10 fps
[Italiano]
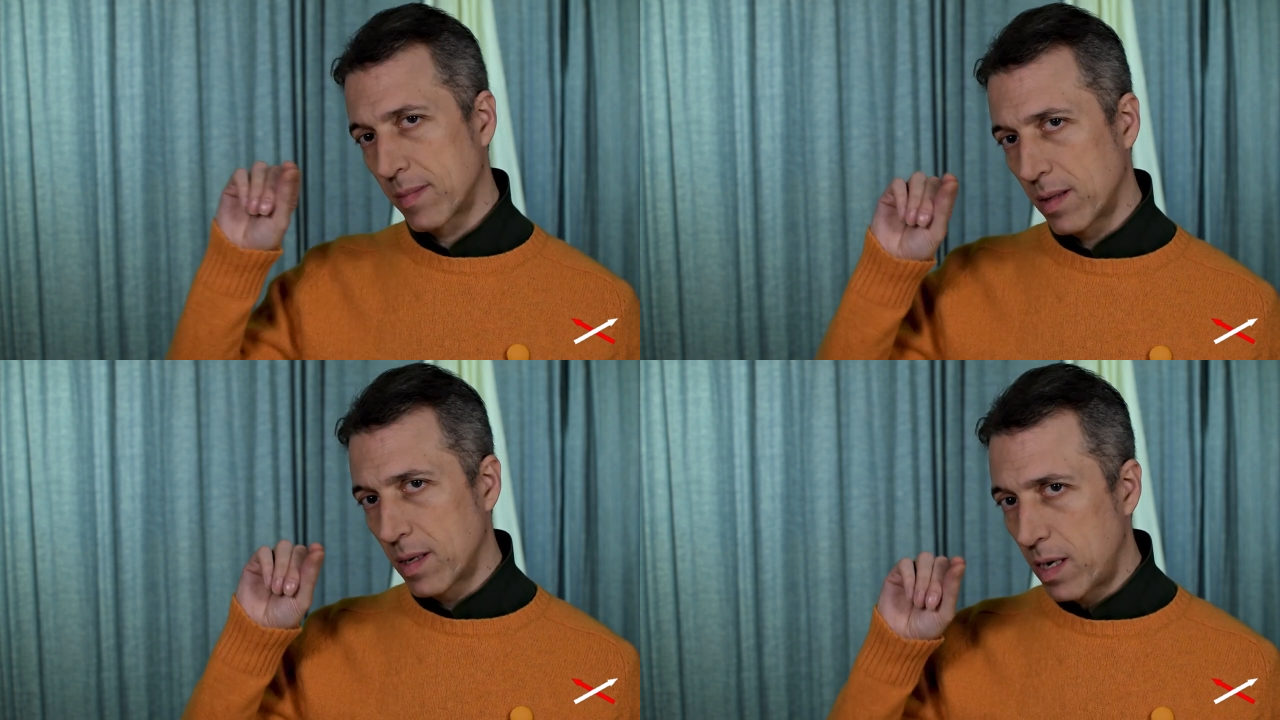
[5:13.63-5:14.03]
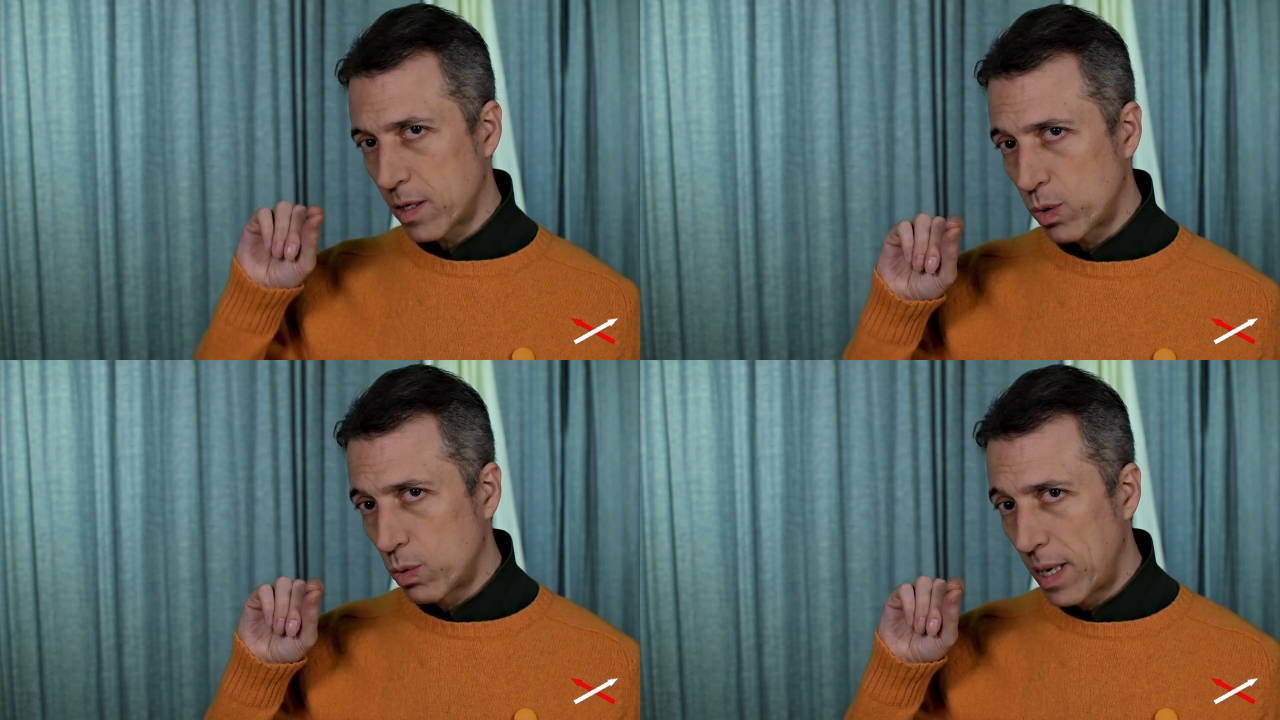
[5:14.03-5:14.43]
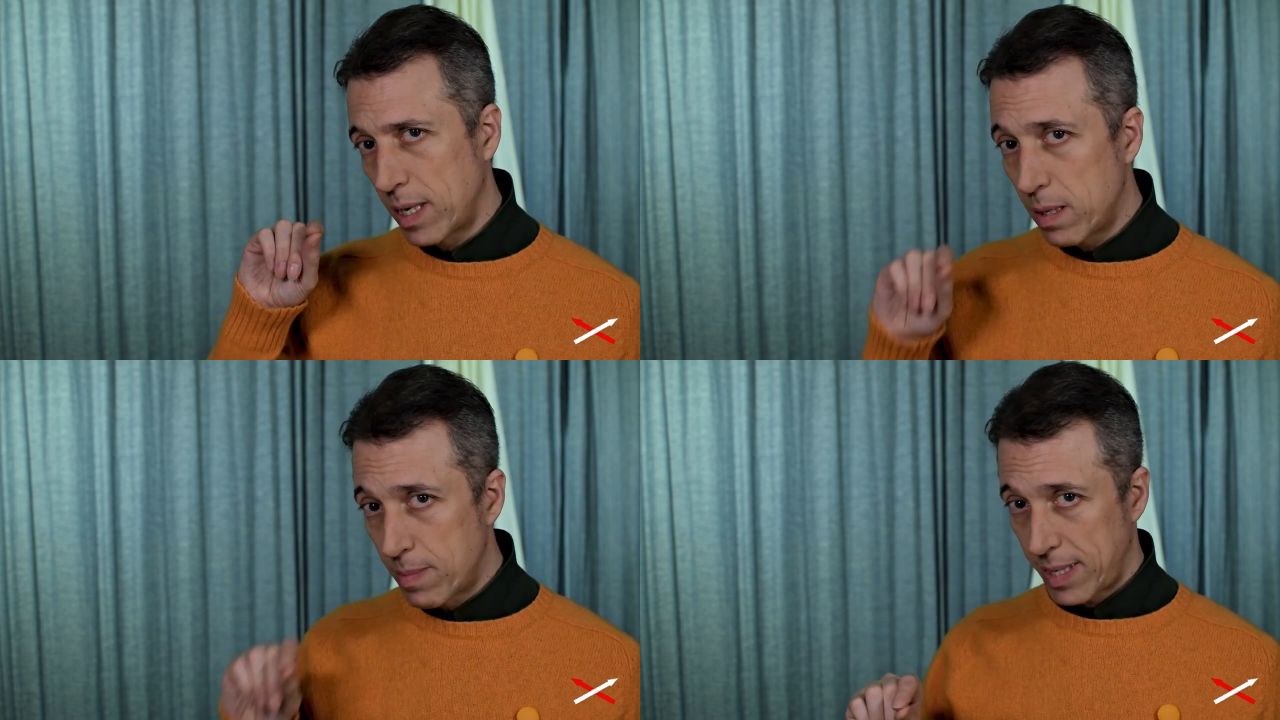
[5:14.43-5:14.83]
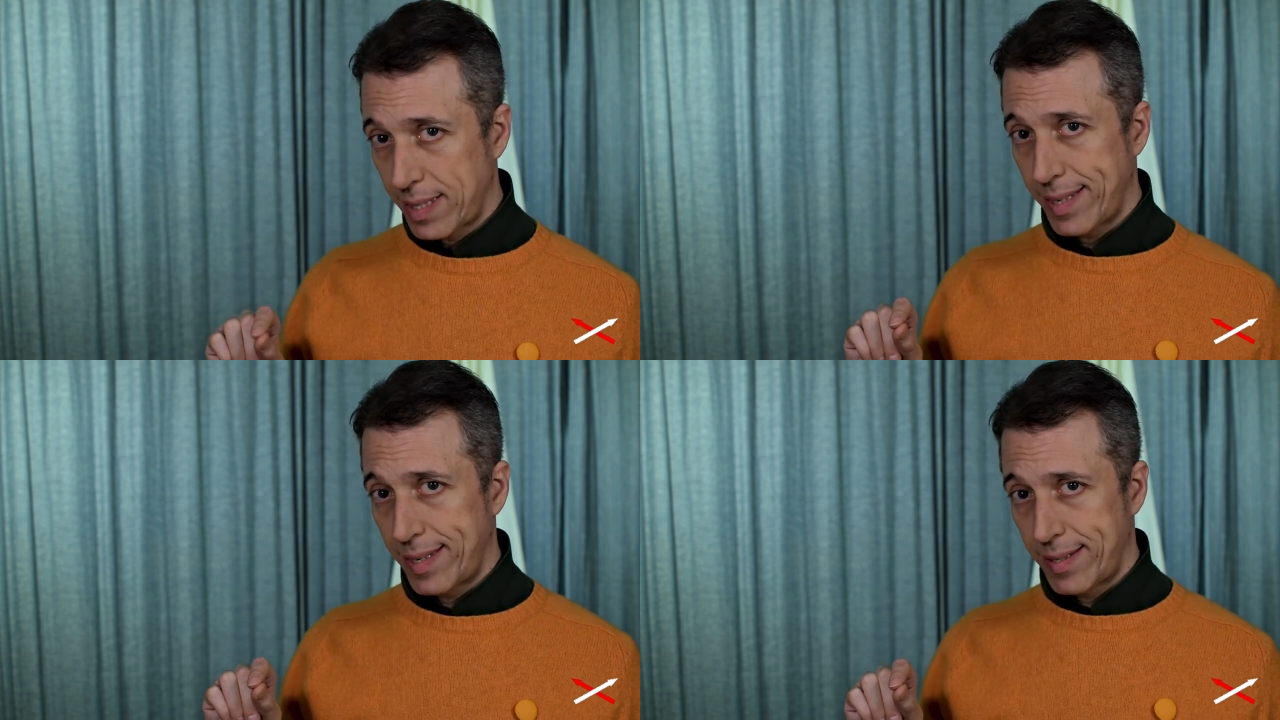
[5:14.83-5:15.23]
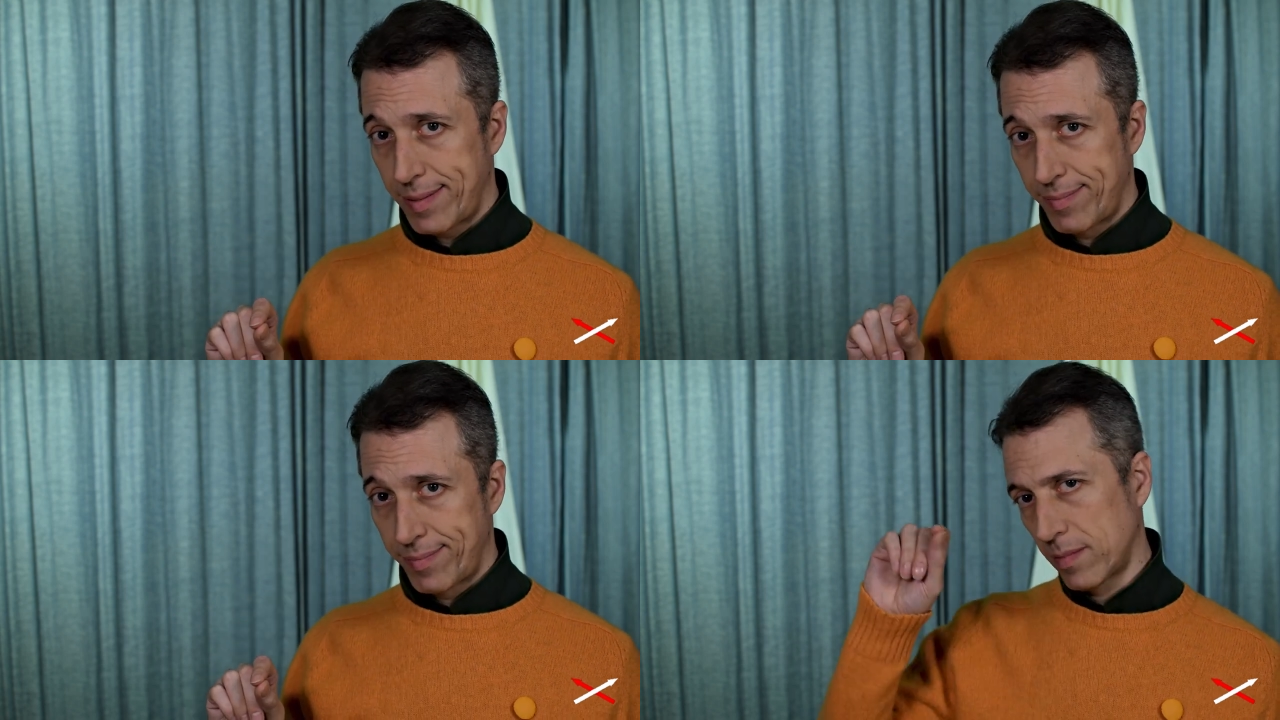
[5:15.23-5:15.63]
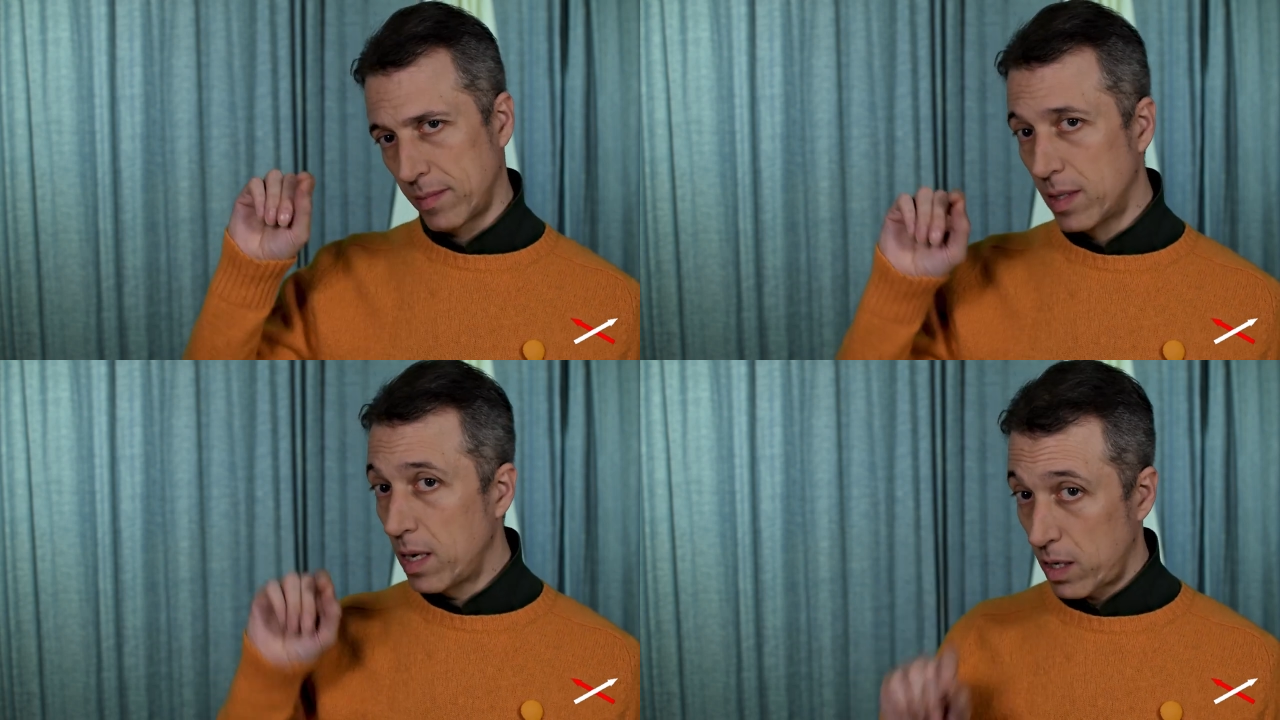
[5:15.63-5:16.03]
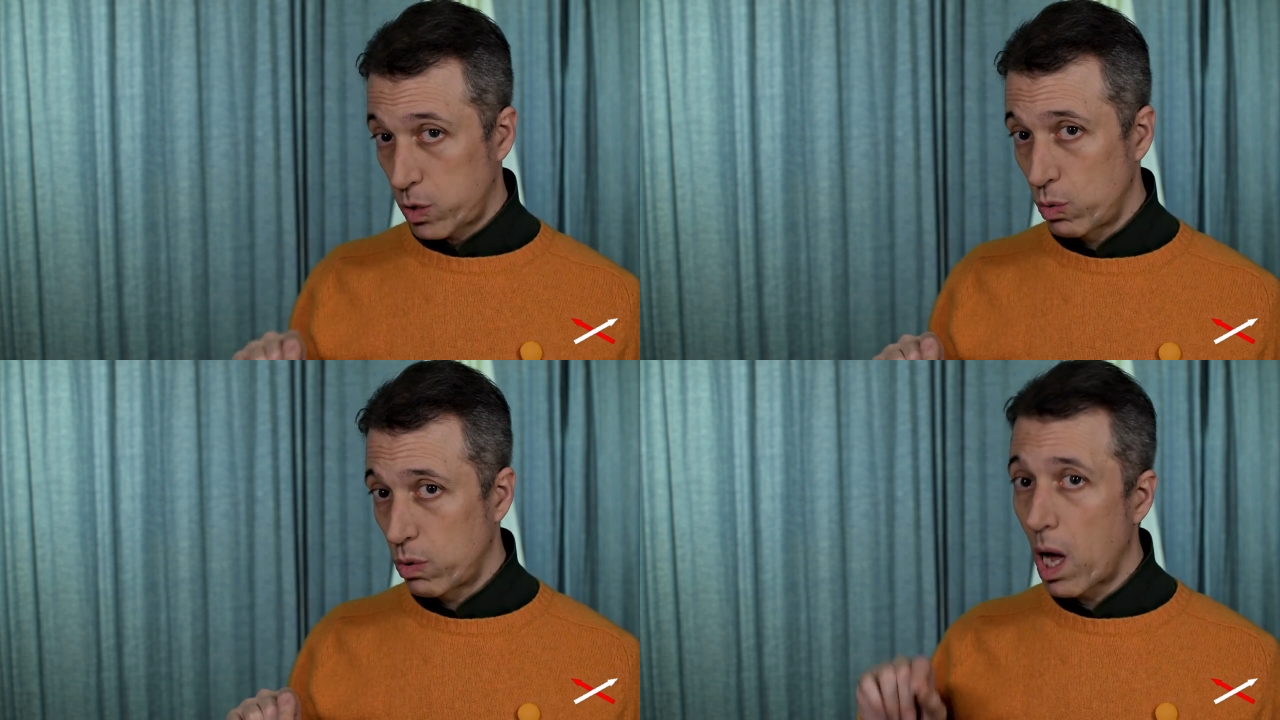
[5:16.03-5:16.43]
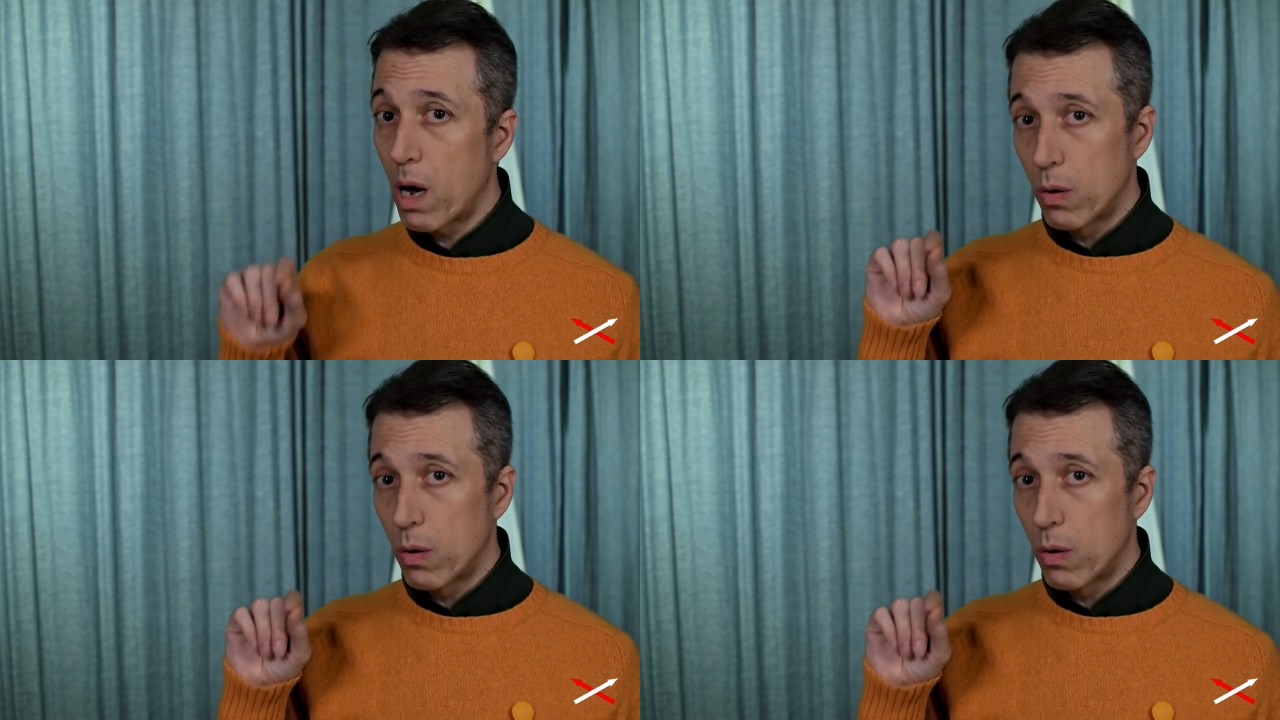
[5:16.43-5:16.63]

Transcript: della sua libertà, della sua